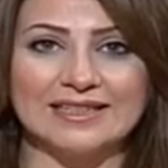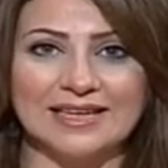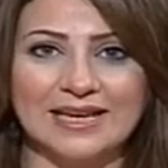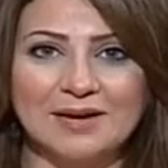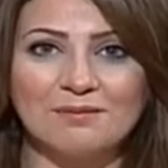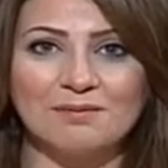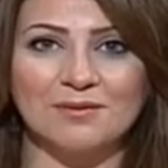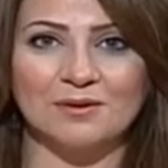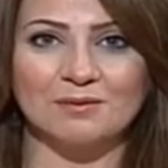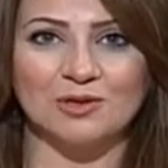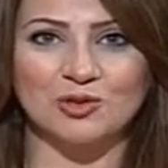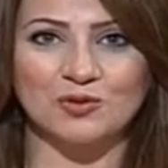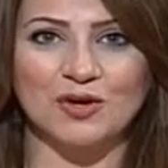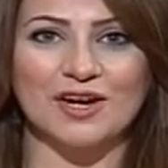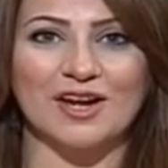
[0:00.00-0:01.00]
تكمل
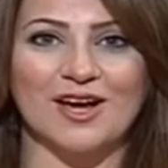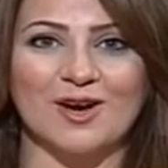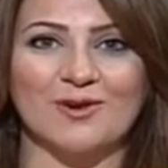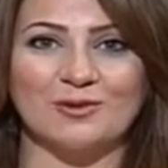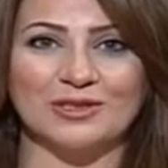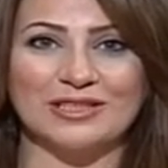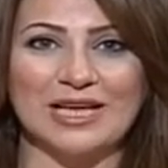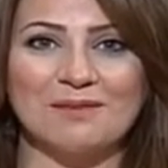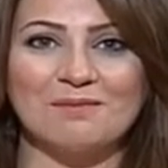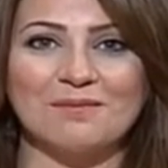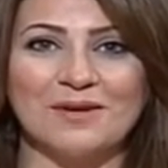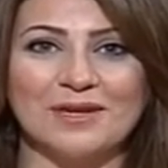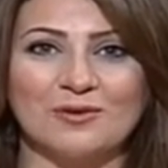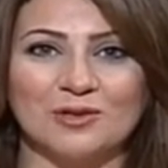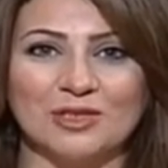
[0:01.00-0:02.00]
مشوارها
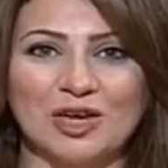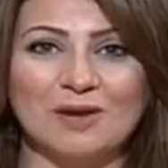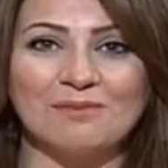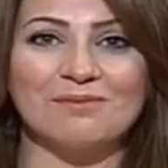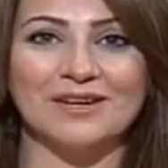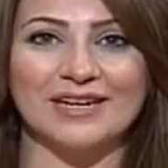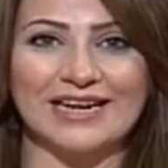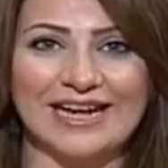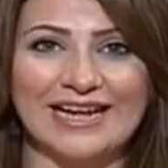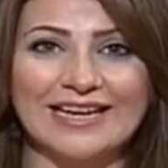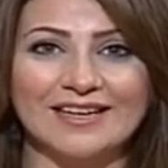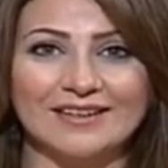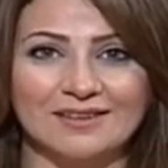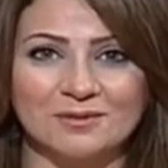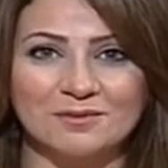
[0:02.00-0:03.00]
وتكمل وتكبر
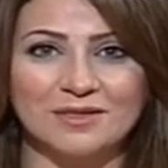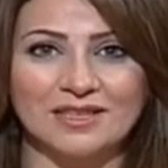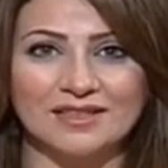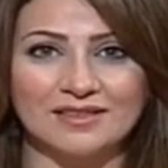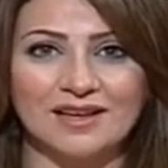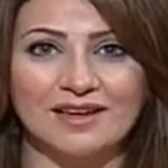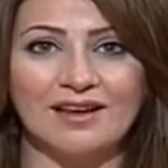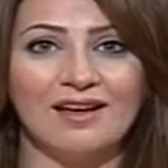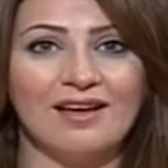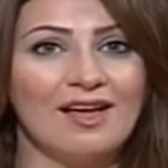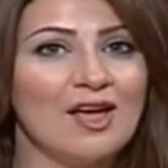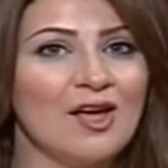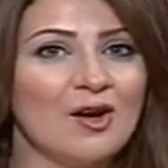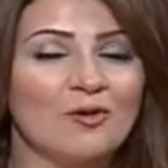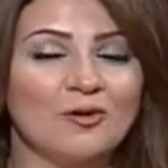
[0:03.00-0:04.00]
الحاجه اللي ربنا اداها
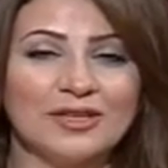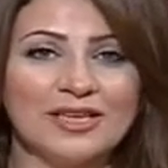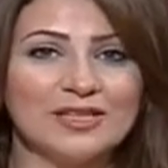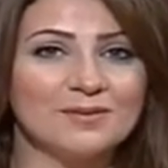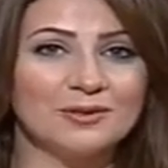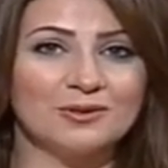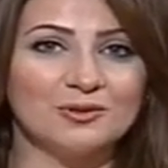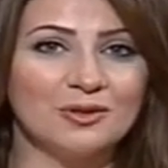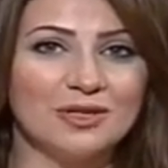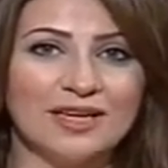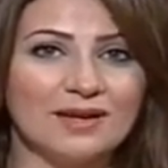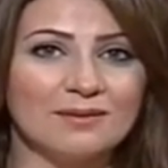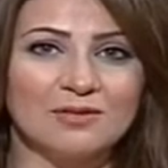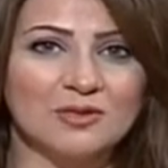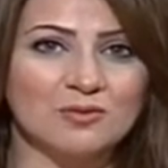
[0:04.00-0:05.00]
وناس بتقول
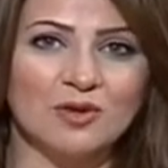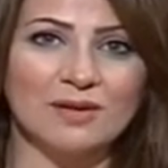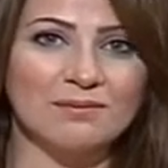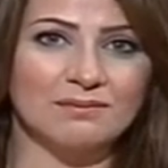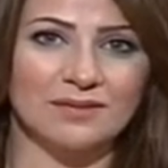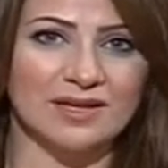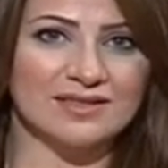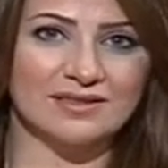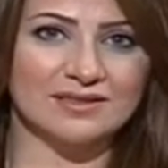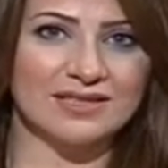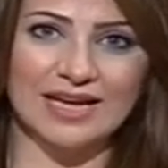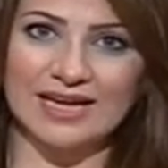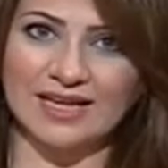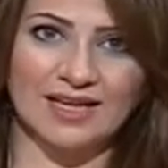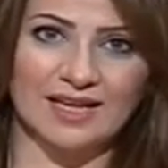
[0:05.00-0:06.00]
لا مش مهم اصل
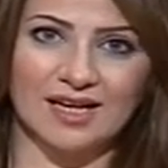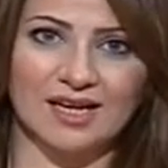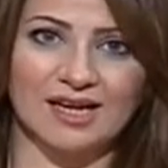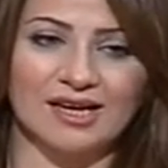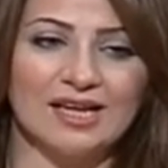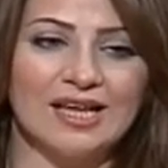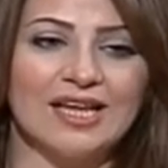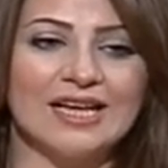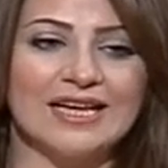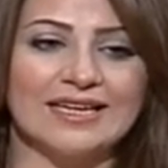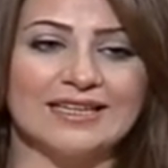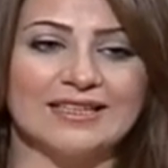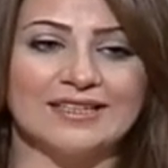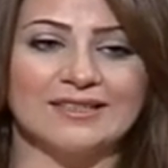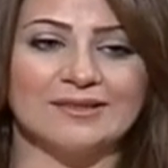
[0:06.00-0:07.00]
دي حاجه
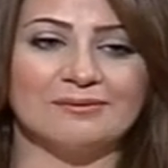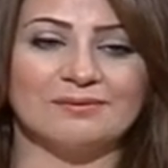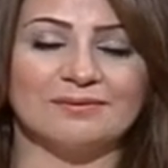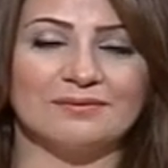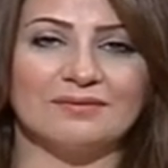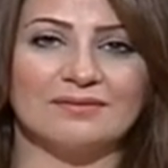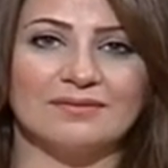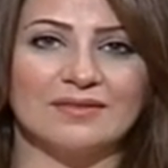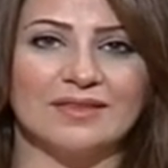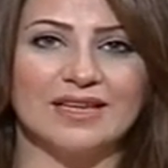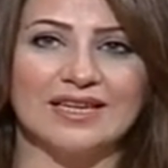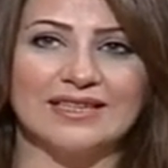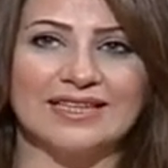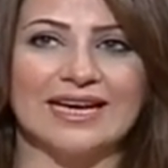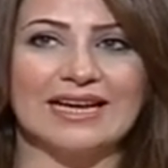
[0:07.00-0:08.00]
آه
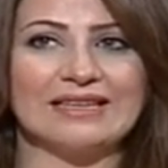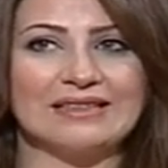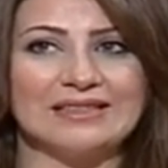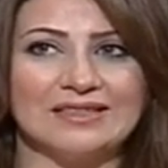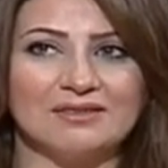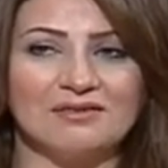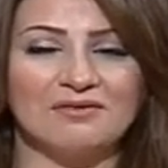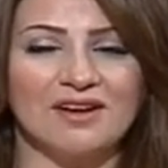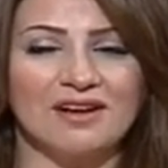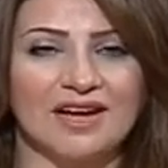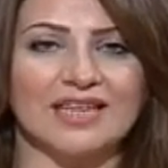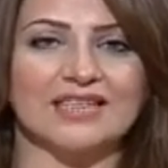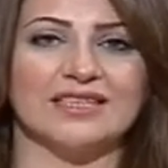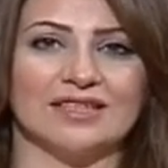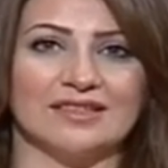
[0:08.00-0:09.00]
يعني
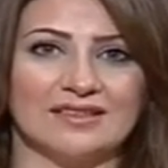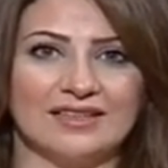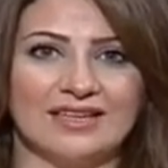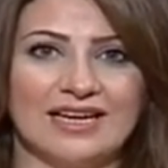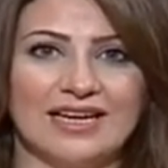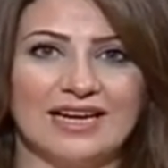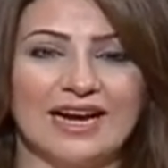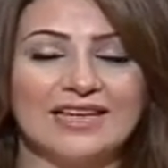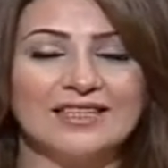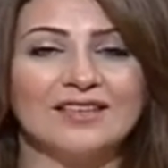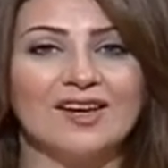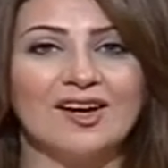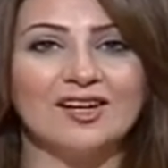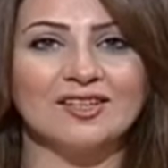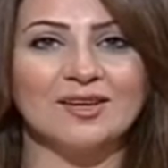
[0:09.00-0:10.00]
فرعيه احنا
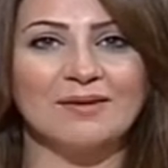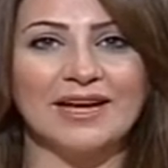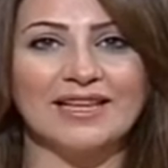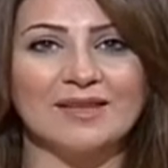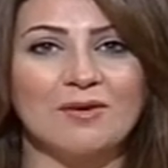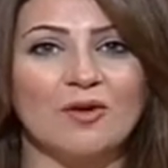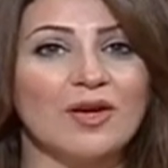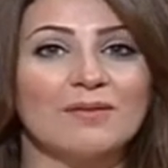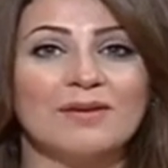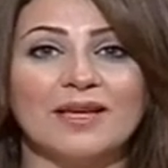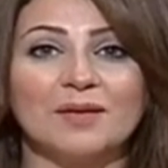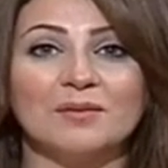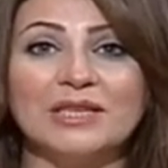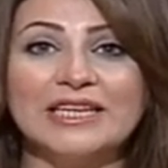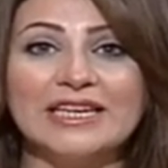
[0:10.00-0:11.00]
النهارده معانا موهبه
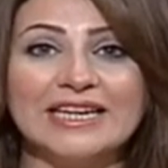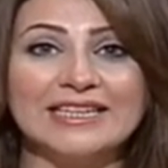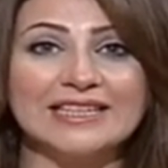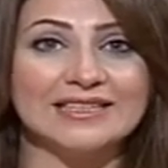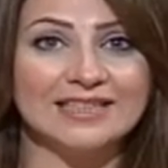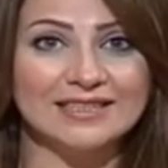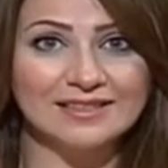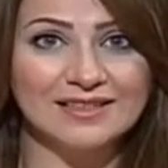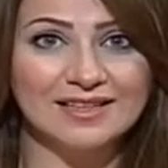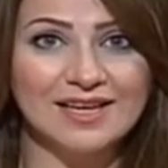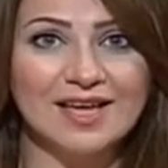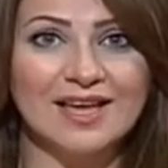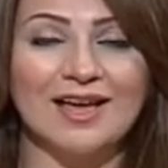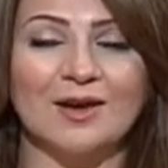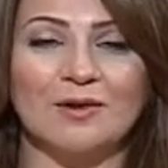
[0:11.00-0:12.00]
جميله جدا
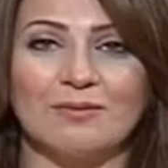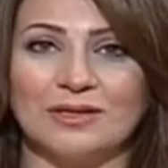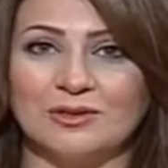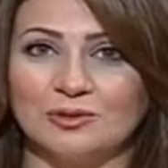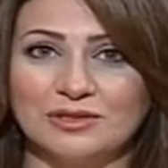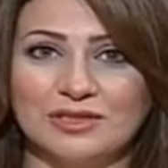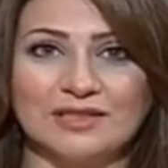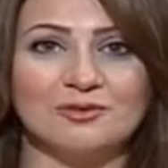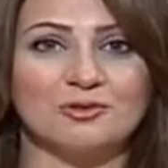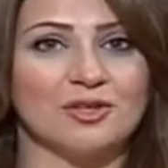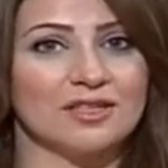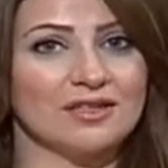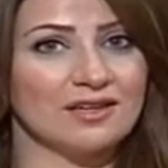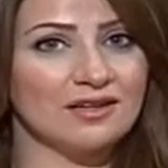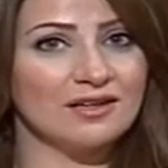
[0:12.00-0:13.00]
بنوته
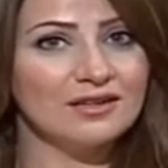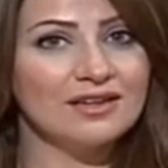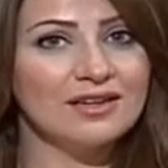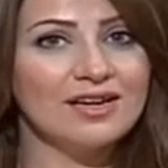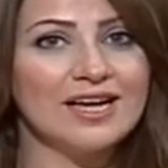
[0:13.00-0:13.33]
صغيره